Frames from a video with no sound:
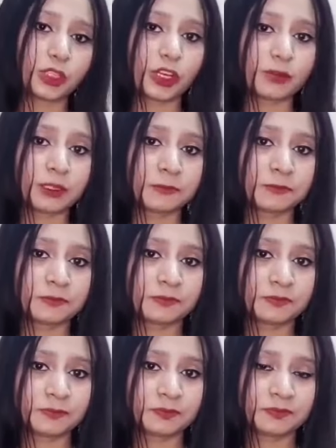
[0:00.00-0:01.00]
হতে হবে
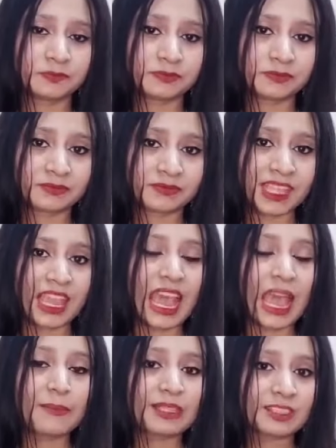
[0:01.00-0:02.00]

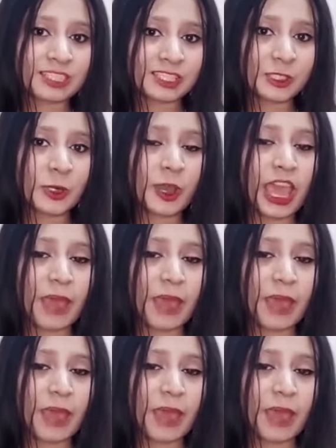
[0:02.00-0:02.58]
আমি তৃতীয়